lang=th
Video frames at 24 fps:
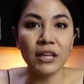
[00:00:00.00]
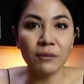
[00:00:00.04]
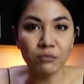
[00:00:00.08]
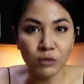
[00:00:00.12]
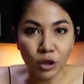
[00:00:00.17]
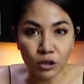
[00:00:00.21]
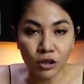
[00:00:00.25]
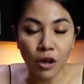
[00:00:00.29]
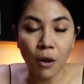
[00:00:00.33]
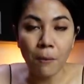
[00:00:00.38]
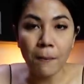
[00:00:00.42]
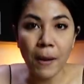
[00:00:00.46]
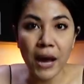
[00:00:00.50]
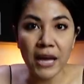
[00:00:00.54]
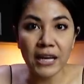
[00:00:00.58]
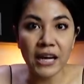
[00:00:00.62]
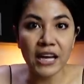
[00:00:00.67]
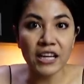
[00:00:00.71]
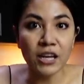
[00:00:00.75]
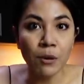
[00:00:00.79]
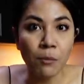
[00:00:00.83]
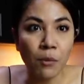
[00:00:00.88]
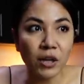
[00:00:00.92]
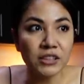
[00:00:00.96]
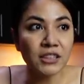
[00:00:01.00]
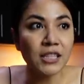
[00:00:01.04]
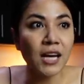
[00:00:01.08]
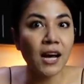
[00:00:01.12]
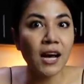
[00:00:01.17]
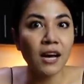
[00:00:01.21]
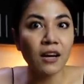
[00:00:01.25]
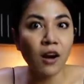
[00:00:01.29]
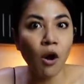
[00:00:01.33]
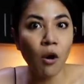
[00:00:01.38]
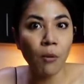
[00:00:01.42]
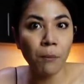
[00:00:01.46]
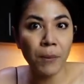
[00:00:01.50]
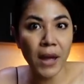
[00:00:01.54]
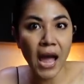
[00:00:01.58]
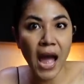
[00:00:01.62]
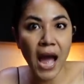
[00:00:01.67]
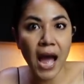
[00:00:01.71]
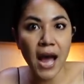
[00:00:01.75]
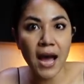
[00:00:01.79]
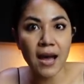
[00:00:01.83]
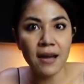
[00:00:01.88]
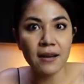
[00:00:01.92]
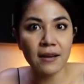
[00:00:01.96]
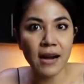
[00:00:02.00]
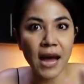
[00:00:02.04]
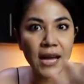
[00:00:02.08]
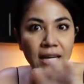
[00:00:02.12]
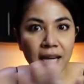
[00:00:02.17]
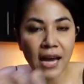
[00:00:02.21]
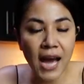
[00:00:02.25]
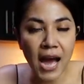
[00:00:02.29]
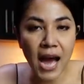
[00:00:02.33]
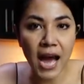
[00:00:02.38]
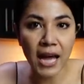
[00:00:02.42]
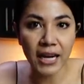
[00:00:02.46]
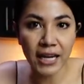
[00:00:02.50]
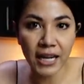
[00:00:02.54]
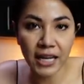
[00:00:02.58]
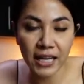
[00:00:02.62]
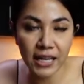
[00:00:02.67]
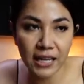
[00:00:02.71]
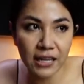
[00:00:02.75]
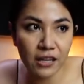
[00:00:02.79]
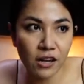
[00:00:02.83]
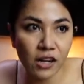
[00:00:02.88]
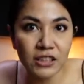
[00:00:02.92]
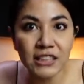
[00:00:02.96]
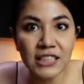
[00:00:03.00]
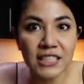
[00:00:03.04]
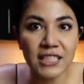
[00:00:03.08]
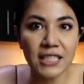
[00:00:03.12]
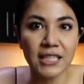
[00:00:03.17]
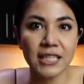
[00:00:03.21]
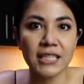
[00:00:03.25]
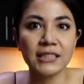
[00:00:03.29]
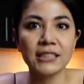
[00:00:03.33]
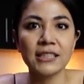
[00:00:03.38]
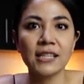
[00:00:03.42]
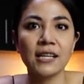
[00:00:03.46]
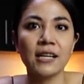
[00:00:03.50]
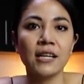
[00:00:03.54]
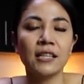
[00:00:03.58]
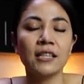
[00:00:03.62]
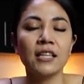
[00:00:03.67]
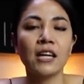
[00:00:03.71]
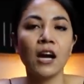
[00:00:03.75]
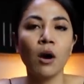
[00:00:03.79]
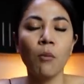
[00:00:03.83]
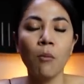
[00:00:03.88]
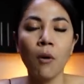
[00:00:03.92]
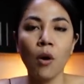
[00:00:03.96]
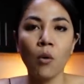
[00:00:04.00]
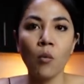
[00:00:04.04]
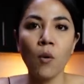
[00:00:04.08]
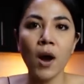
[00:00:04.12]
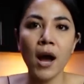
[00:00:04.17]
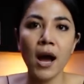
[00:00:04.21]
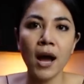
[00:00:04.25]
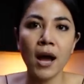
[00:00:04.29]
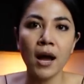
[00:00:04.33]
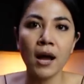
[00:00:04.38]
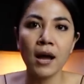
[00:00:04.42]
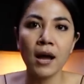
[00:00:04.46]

คลิปต่อๆไปนะเดี๋ยวมอสจะลองไปหาร้านอาหารในลอสแอนเจลิสนะคะที่เขาบอกว่า